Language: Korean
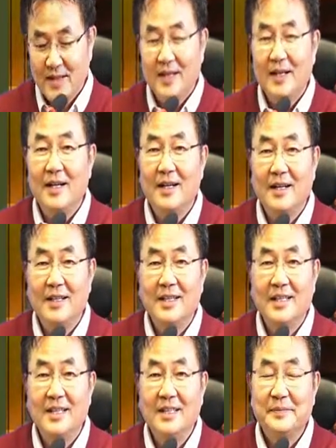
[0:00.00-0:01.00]
어,
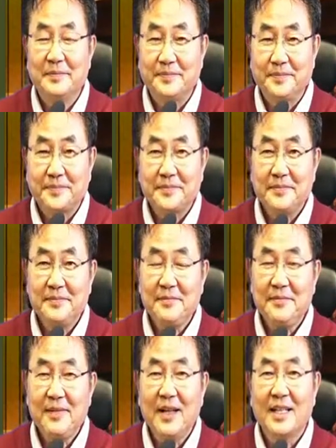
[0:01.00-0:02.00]
이
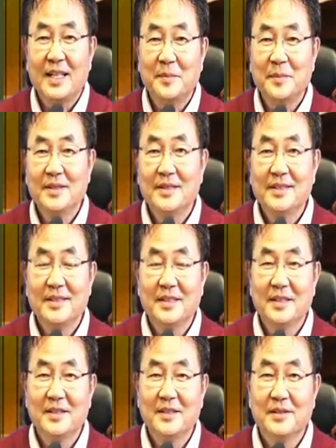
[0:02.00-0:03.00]
아담은
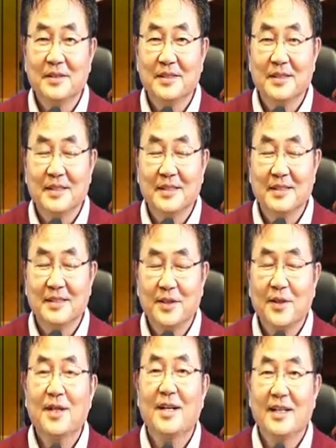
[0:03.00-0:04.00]
어,
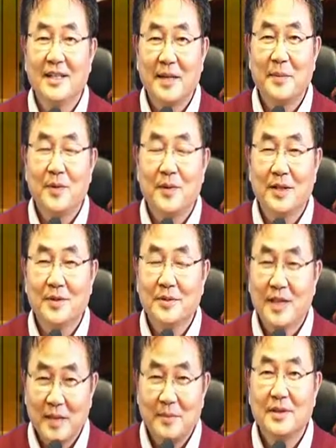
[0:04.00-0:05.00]
선악과를
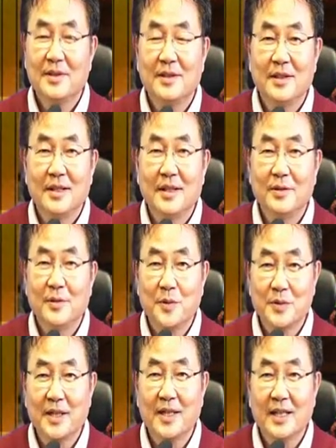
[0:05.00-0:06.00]
따먹어가지고 땀을 흘려야 되고
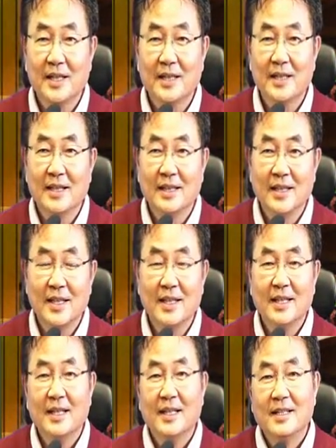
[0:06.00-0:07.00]
고생했는데
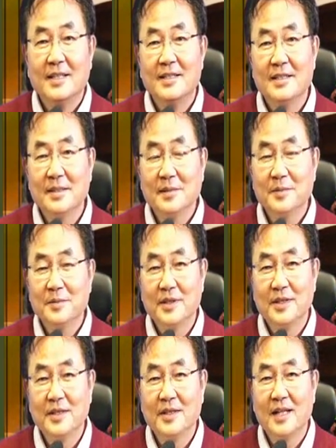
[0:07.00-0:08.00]
지금
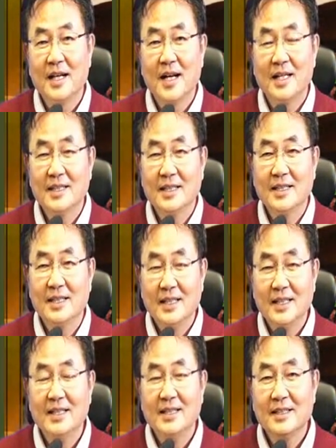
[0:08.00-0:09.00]
우리가 하는 이
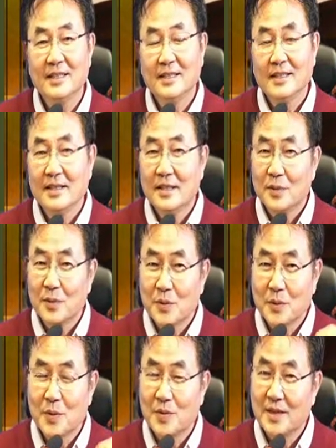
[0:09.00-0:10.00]
일들은
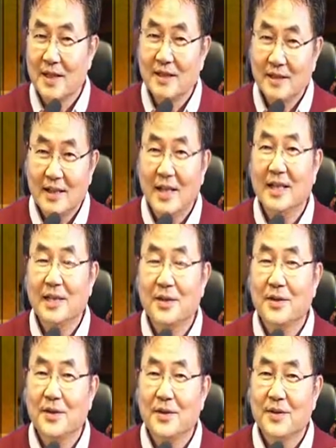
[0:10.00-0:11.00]
꼭 고생은 아닌
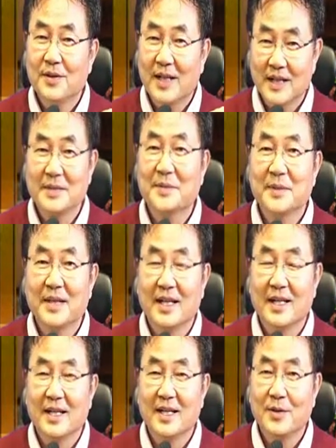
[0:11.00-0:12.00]
것
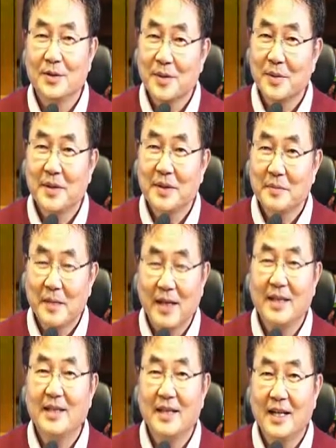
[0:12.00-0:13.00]
같습니다. 어쩌면은
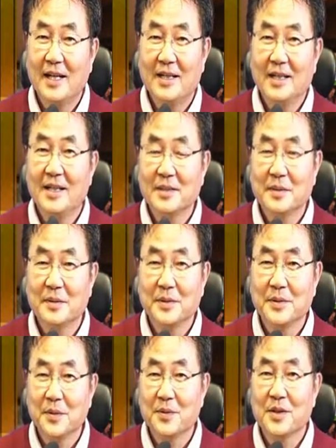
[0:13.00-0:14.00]
많이 하나님께서
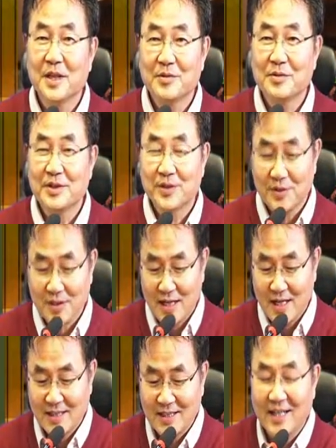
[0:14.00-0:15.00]
용서해 주신
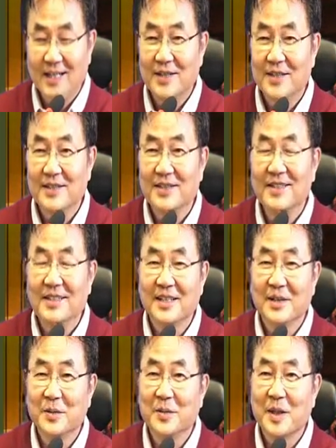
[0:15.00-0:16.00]
건가 아닌가 이런
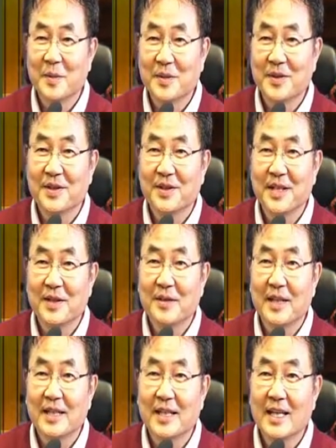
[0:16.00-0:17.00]
예, 농담으로 그런
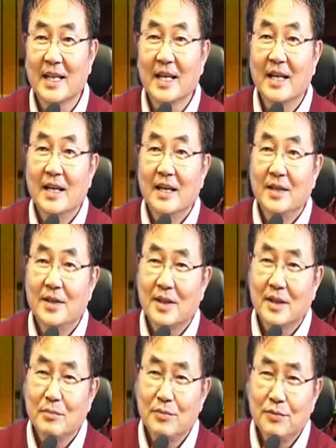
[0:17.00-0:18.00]
얘기도 하는데
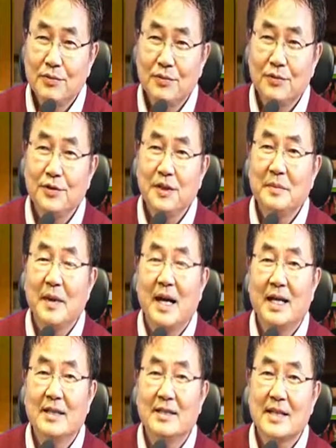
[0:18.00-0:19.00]
이렇게 무수히
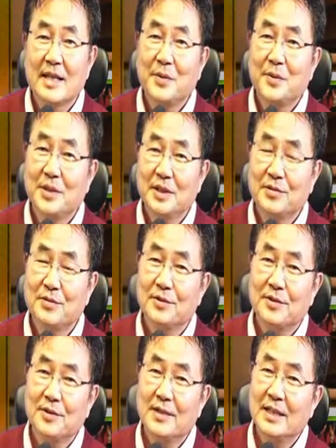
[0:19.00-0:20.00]
많은 새로운
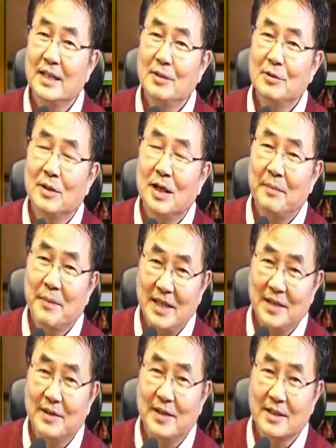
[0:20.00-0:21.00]
기술들을 인류가
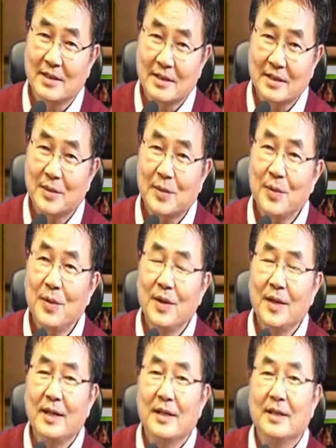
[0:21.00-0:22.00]
발견해서 쓰고
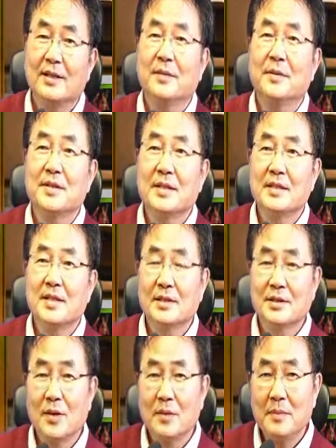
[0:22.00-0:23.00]
그러면
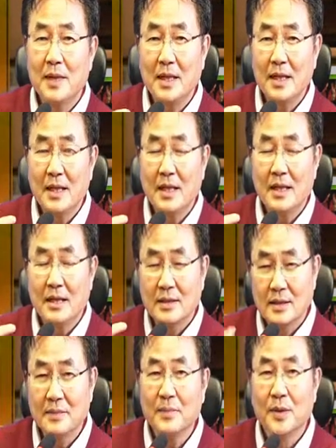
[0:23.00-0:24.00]
세상은 정말
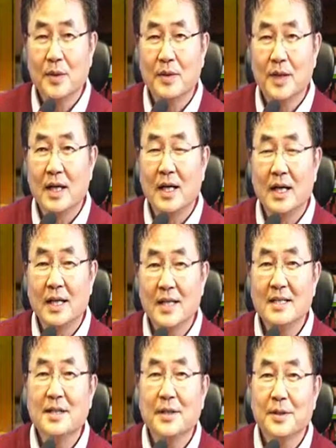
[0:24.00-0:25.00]
큰
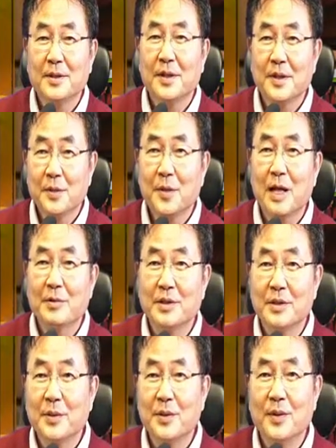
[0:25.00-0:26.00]
변화의 세계로 가고
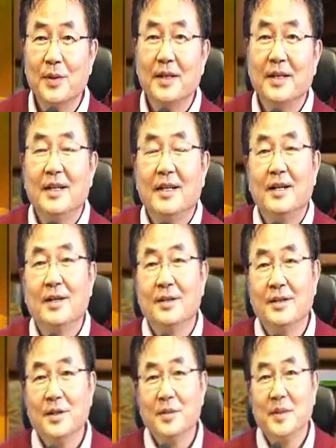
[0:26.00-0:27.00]
있고 어,
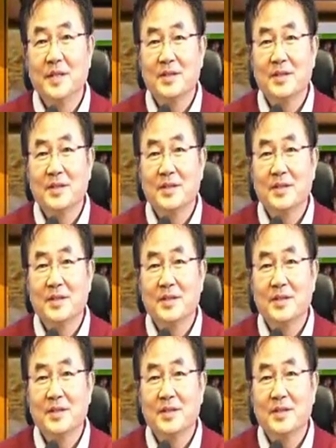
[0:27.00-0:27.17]
그런 의미에서